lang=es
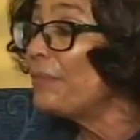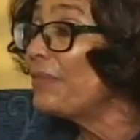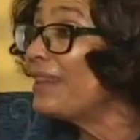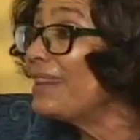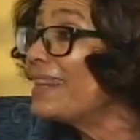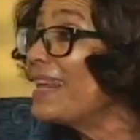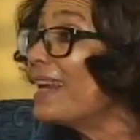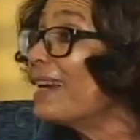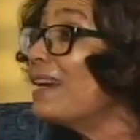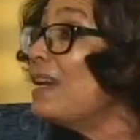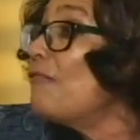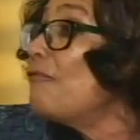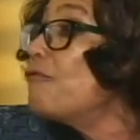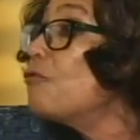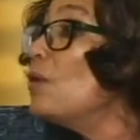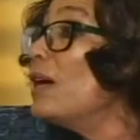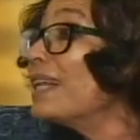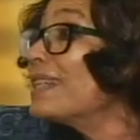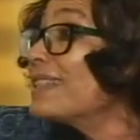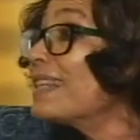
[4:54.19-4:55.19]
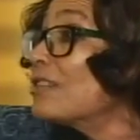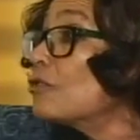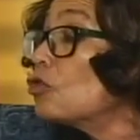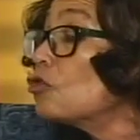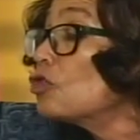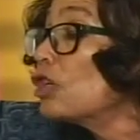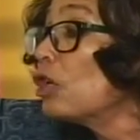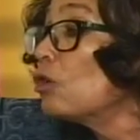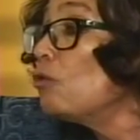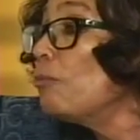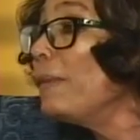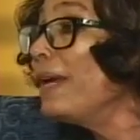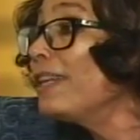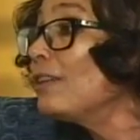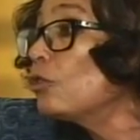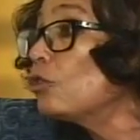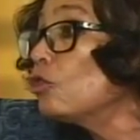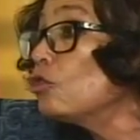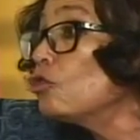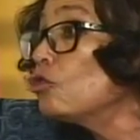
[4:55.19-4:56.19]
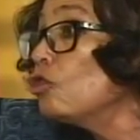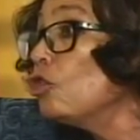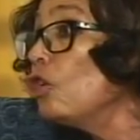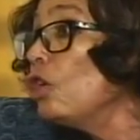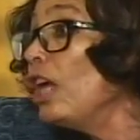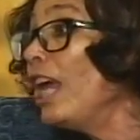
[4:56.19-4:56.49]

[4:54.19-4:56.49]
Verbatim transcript: darle fuerza a estos argumentos,